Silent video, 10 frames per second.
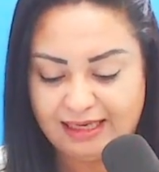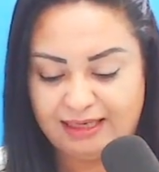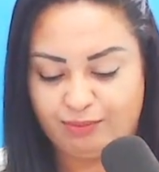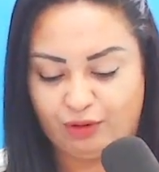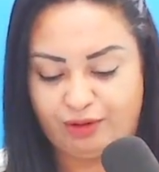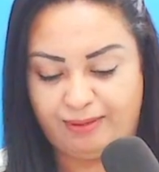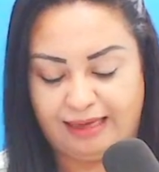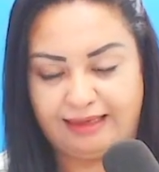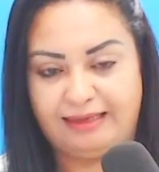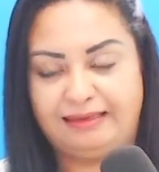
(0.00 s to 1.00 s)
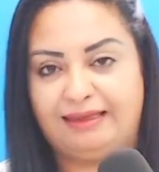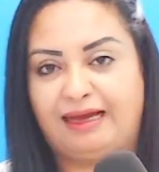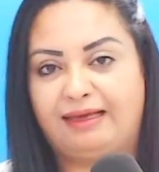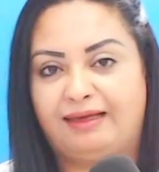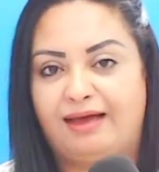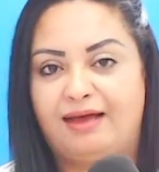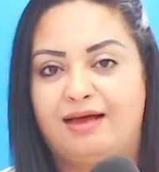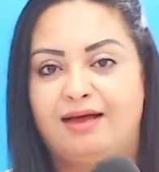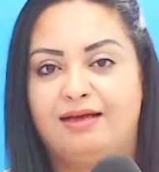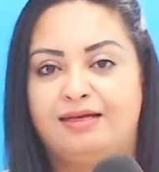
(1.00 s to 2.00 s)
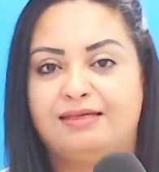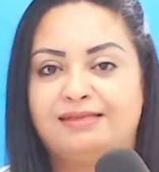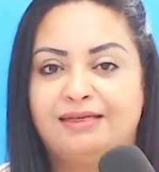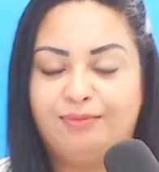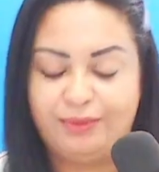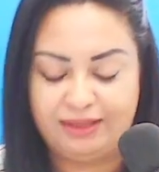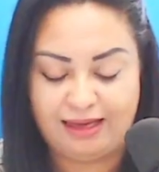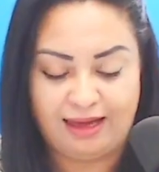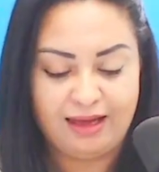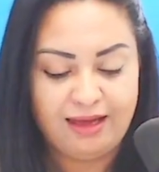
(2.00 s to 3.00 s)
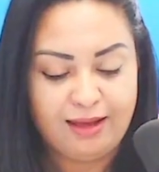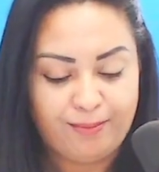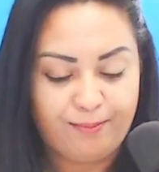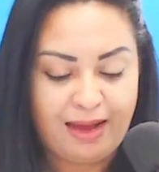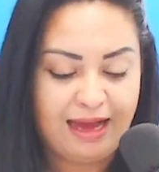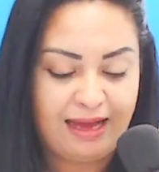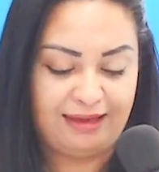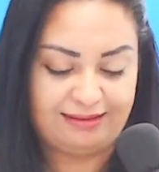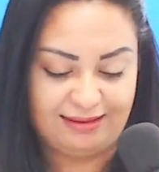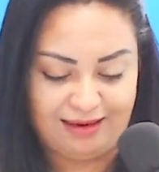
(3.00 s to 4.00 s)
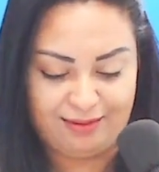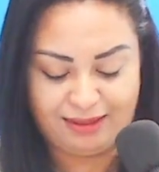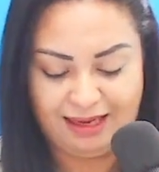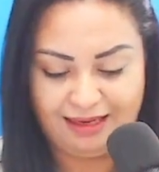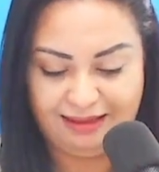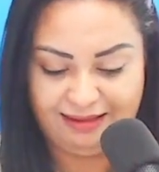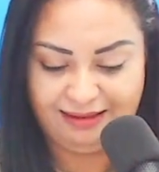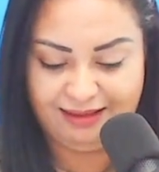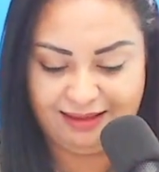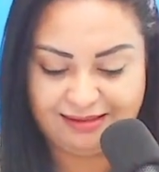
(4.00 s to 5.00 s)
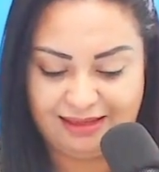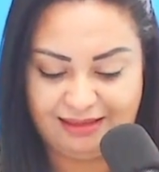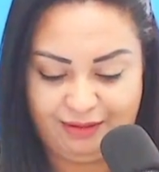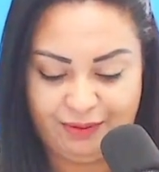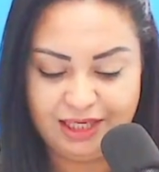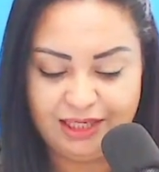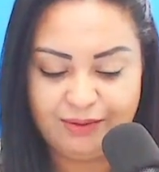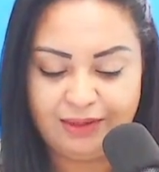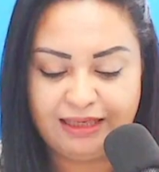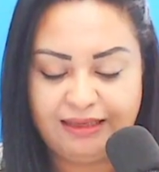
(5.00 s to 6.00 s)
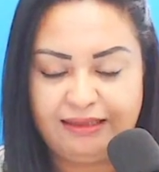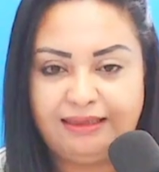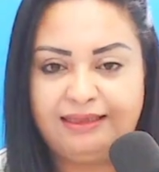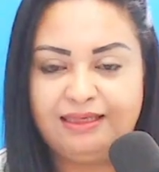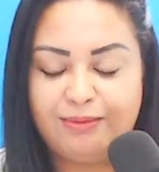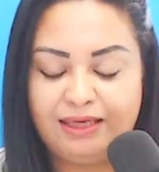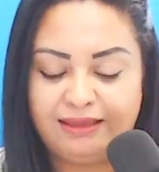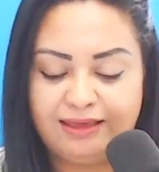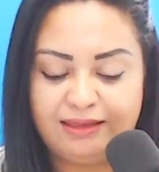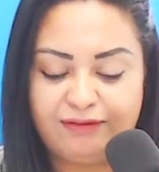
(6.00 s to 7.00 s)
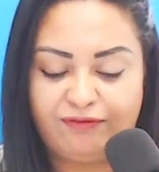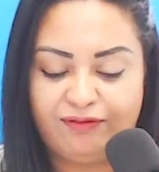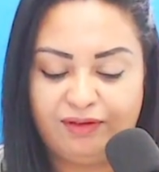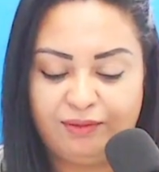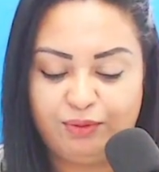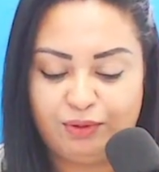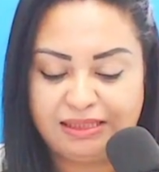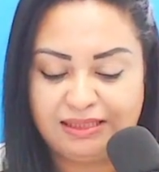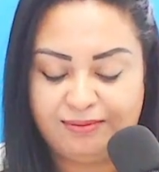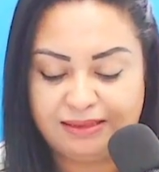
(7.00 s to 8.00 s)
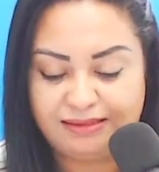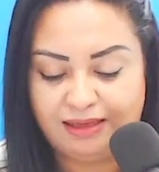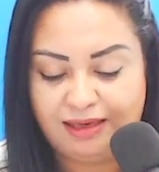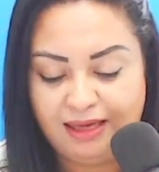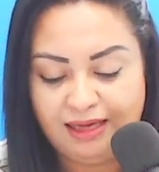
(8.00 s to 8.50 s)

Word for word: المغلبها كانت الحقيقه آه، سلبيه مع احترامنا للسيد الوالي ولكن الكلمه اللي كانت في بمناسبه